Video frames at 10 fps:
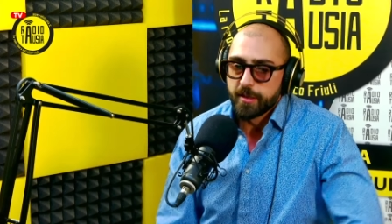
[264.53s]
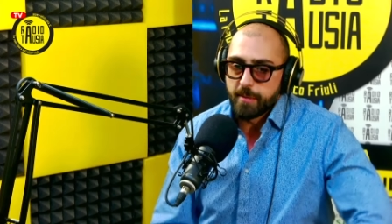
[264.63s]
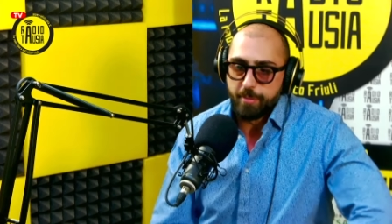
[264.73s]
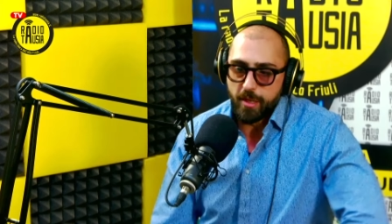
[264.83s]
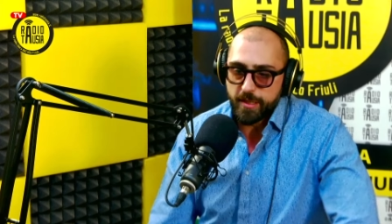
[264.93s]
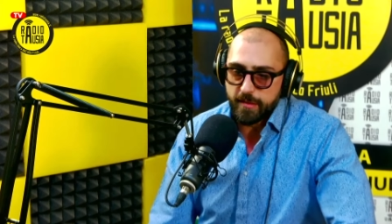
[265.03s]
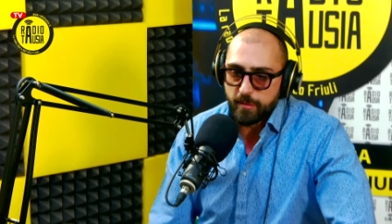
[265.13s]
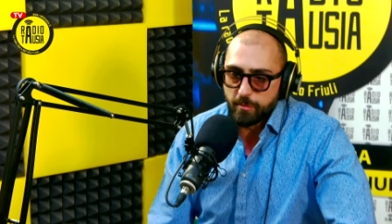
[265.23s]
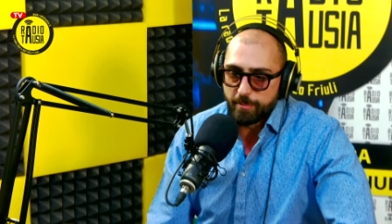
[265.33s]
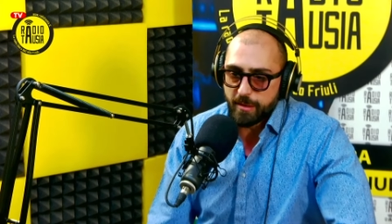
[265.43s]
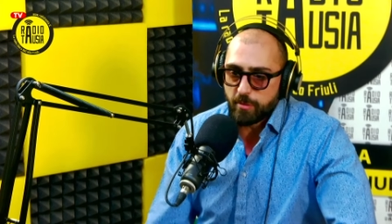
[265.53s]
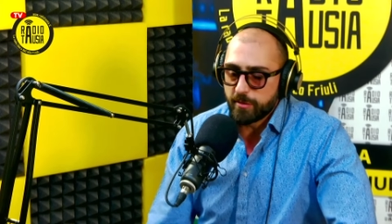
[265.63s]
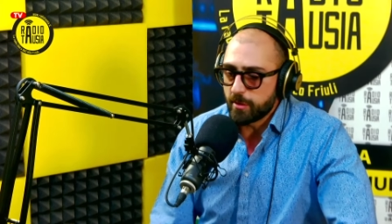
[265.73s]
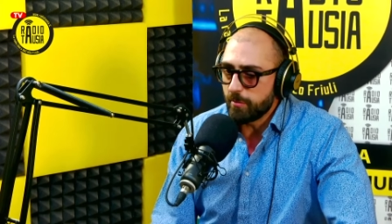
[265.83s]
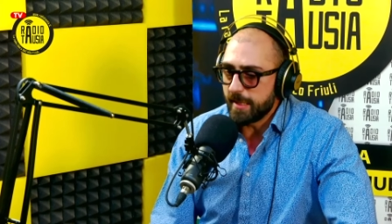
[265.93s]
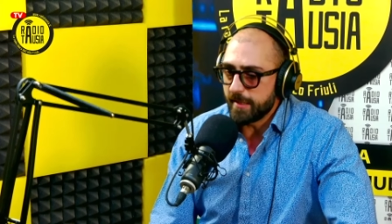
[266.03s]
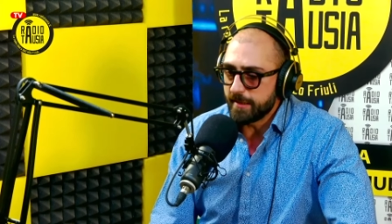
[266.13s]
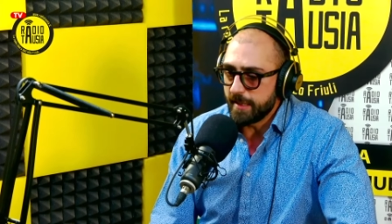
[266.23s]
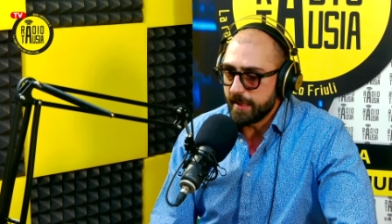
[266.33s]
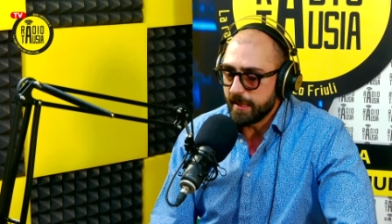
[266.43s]
Che poi, insomma, per quanto
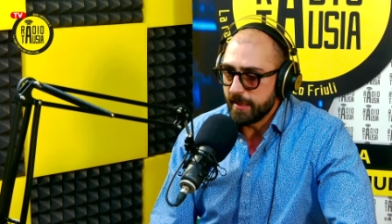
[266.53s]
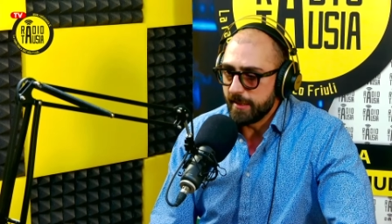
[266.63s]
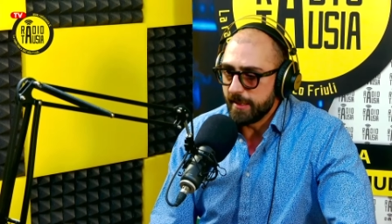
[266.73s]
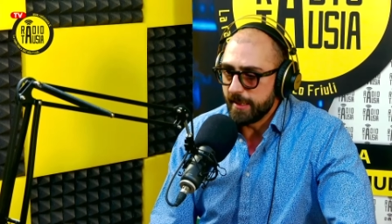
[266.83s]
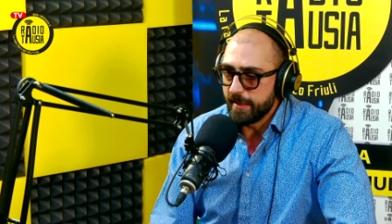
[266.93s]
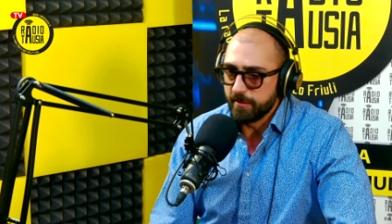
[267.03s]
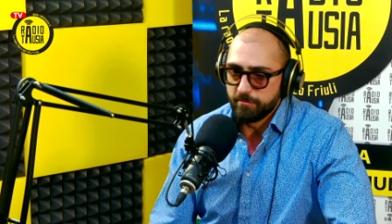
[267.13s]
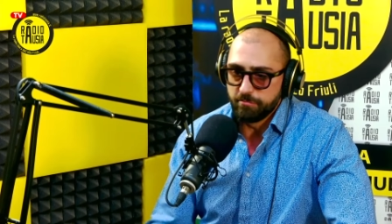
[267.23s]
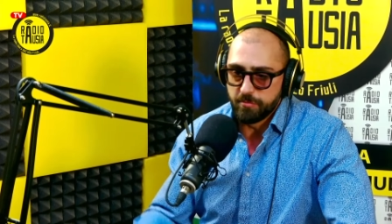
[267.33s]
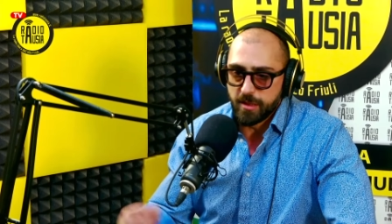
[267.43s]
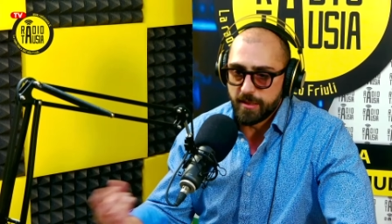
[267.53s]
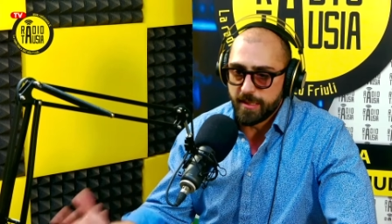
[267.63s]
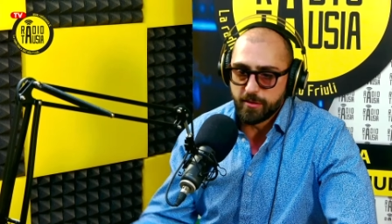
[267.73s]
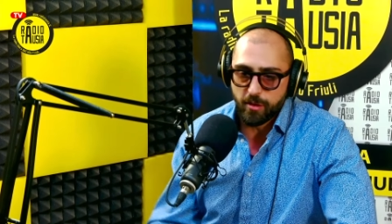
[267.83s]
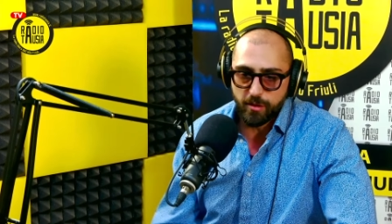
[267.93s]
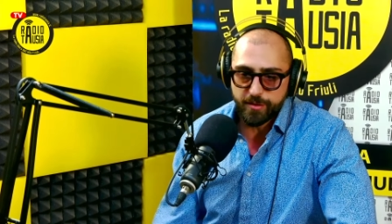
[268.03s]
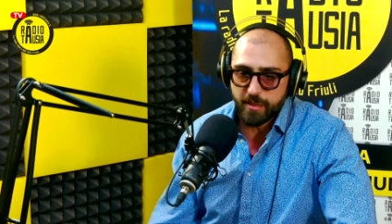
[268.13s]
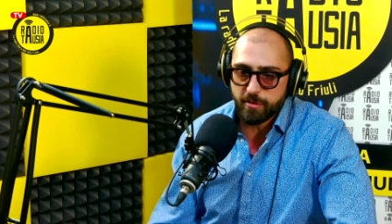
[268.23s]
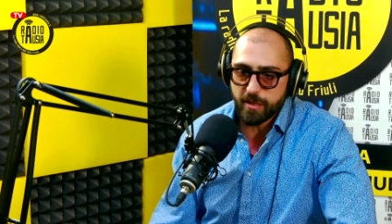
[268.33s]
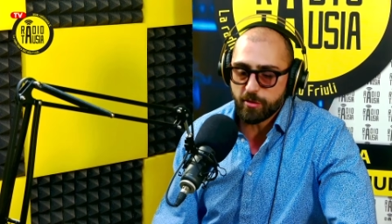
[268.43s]
riguarda le, le donne
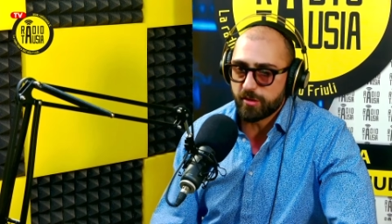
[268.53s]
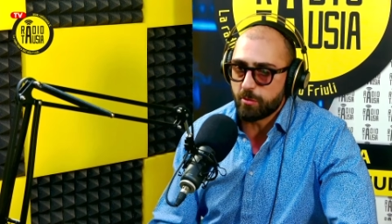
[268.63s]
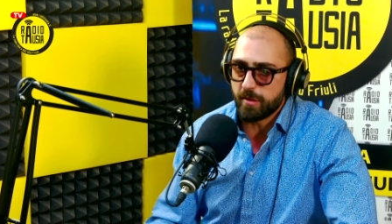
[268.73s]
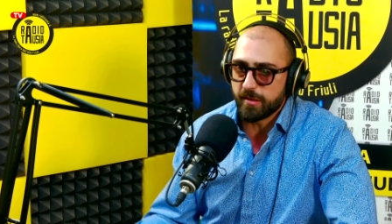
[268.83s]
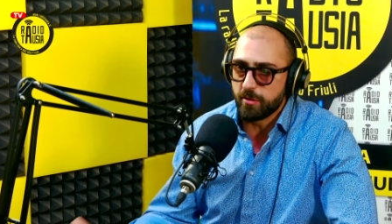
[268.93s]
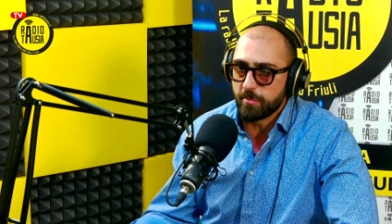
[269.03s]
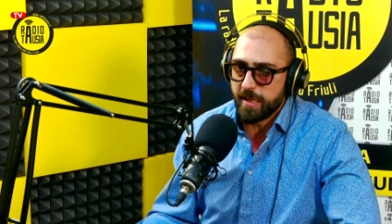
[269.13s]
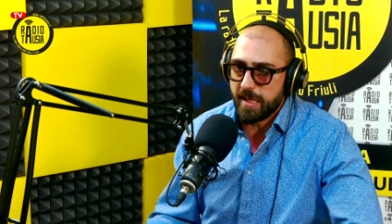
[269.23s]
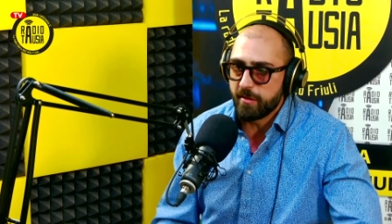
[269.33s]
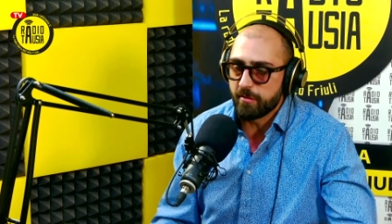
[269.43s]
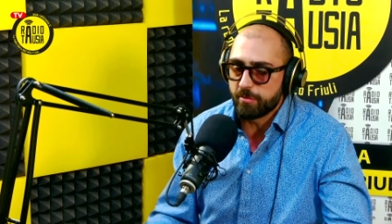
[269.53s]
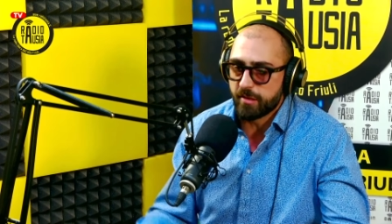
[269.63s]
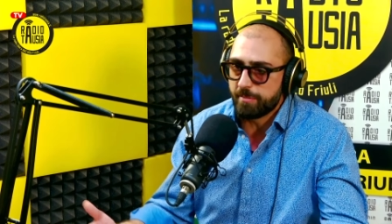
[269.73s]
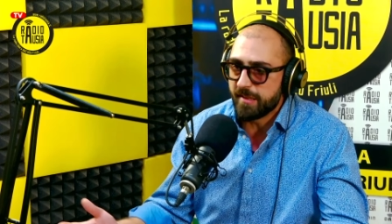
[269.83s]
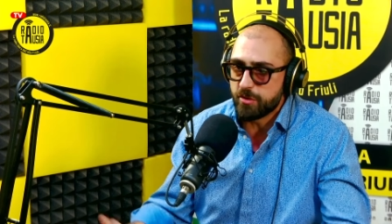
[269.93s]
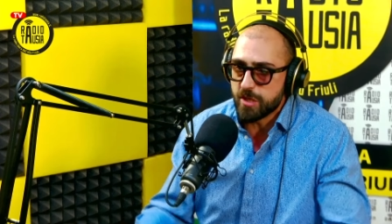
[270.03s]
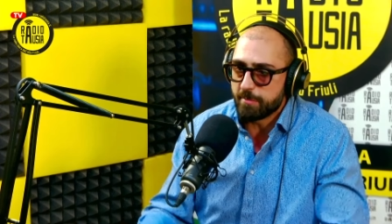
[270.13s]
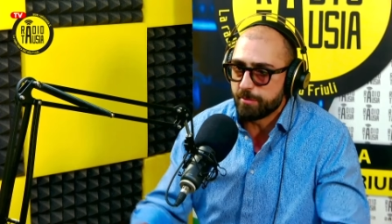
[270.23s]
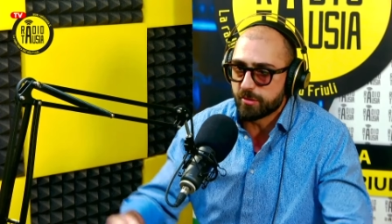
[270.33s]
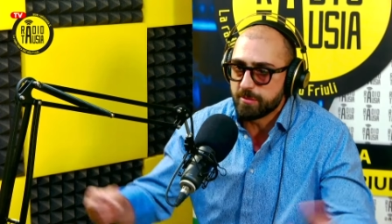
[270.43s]
è una cosa quasi normale, se pensi già
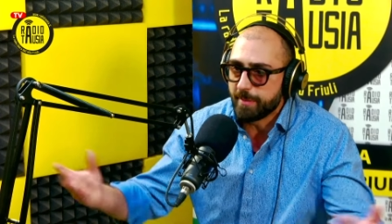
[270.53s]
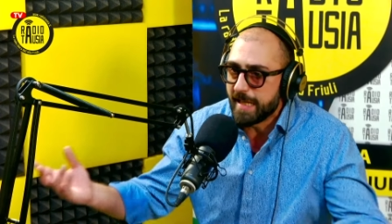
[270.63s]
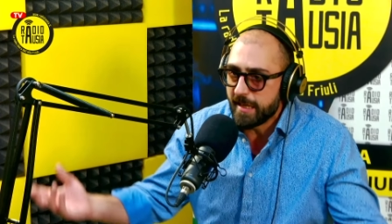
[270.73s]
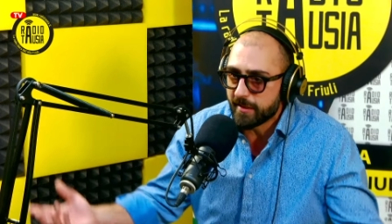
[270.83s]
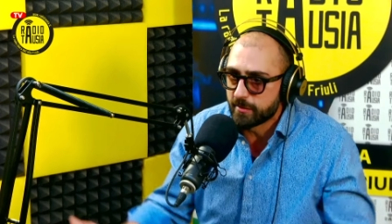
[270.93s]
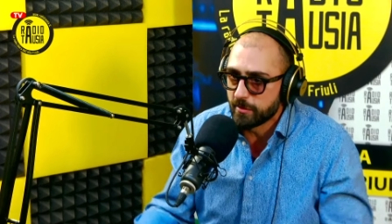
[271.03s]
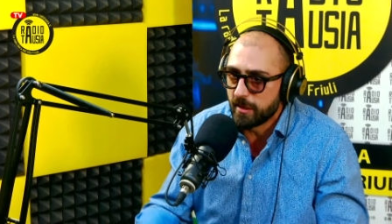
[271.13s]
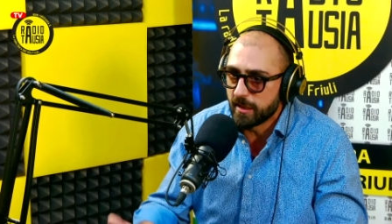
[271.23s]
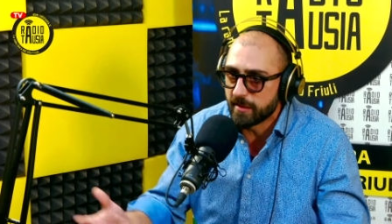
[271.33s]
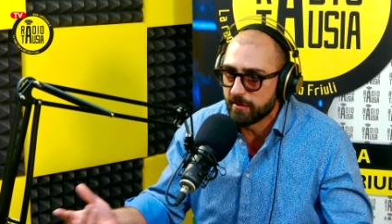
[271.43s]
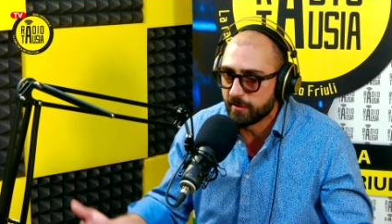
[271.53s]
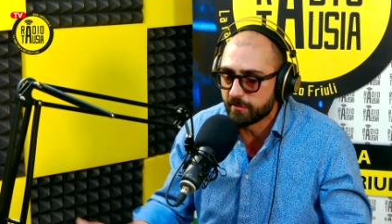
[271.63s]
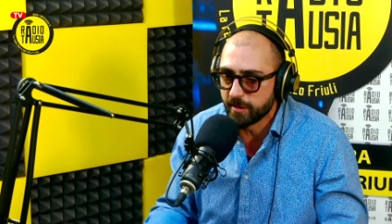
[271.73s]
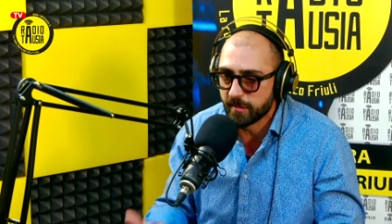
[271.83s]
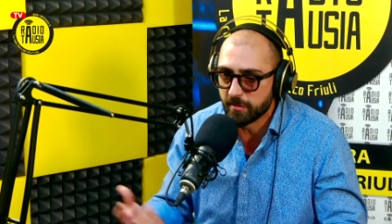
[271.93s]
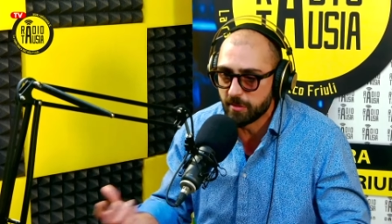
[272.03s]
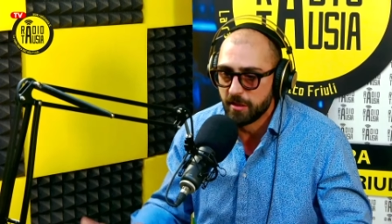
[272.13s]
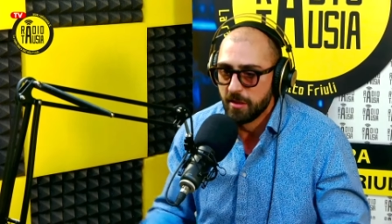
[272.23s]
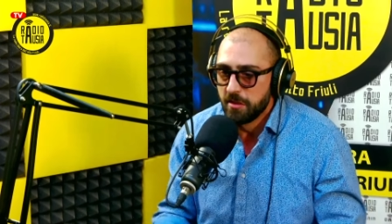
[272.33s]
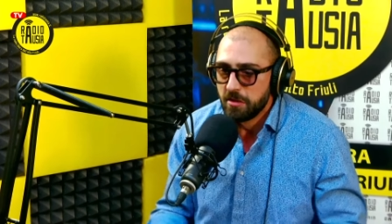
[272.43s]
al post parto, mm, alle cose... Sì, quindi, sì, come insomma,
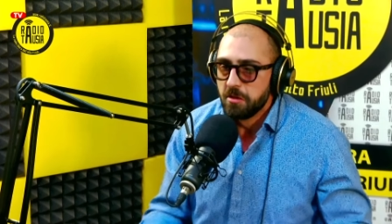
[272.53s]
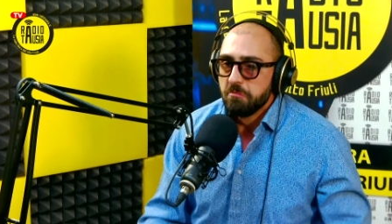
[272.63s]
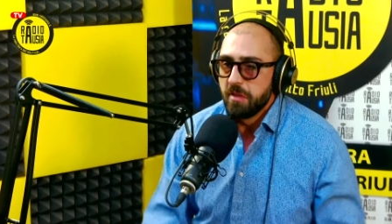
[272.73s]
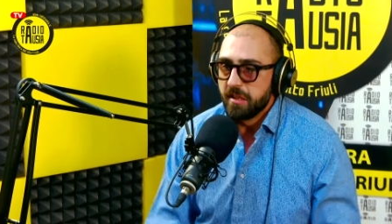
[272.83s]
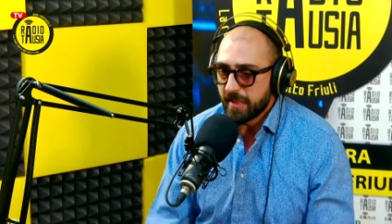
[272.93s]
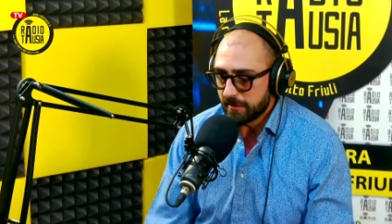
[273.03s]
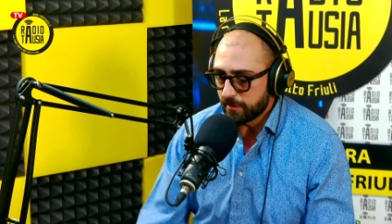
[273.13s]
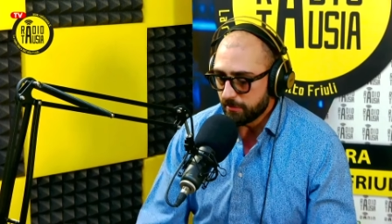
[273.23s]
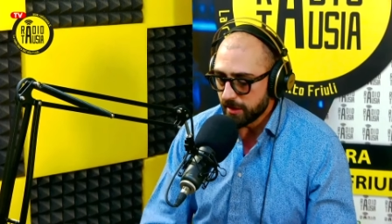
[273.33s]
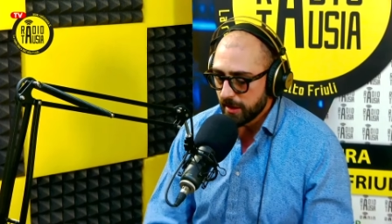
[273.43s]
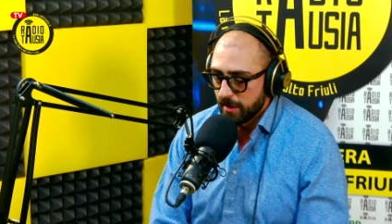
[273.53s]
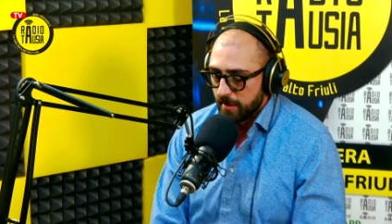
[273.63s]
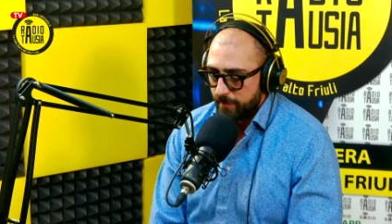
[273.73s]
abbiamo già detto. Esatto, quindi mm.